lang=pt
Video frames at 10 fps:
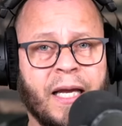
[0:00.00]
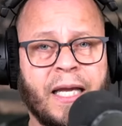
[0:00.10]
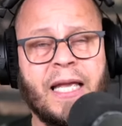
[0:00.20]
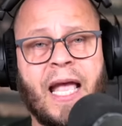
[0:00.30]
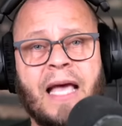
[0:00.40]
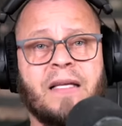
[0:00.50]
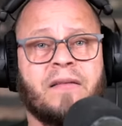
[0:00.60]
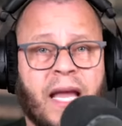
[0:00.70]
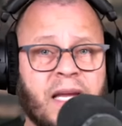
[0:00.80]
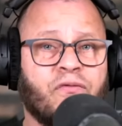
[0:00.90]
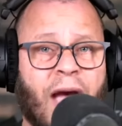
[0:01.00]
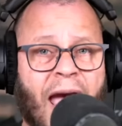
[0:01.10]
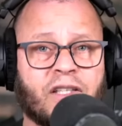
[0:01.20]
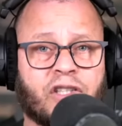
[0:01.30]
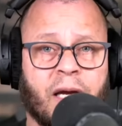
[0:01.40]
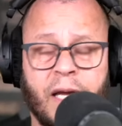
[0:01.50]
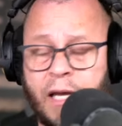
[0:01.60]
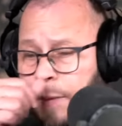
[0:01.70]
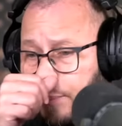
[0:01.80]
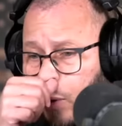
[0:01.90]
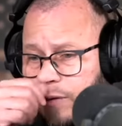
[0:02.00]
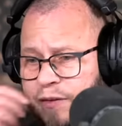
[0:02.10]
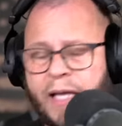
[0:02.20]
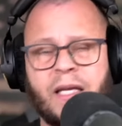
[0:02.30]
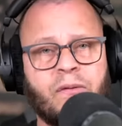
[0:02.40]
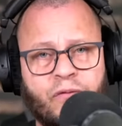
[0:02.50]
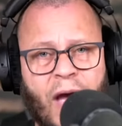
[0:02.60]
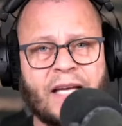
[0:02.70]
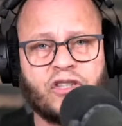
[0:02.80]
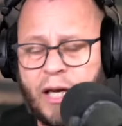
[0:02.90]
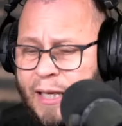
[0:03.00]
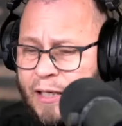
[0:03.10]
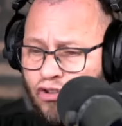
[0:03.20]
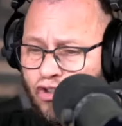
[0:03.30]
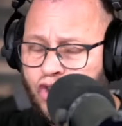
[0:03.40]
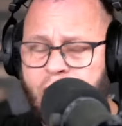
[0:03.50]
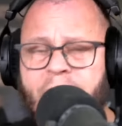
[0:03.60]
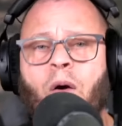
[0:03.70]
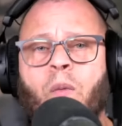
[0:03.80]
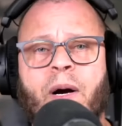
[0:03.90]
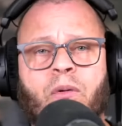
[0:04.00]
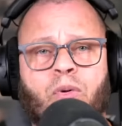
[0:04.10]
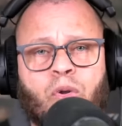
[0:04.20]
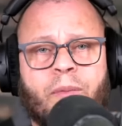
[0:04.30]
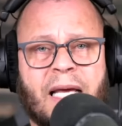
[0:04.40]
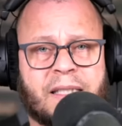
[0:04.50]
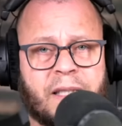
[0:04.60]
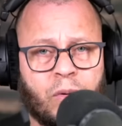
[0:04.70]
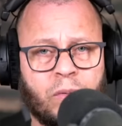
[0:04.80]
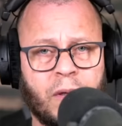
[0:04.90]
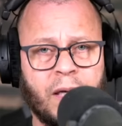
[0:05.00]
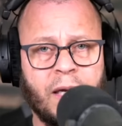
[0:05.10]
E ele tem inveja. E por ter inveja, ele tira o Banco do Brasil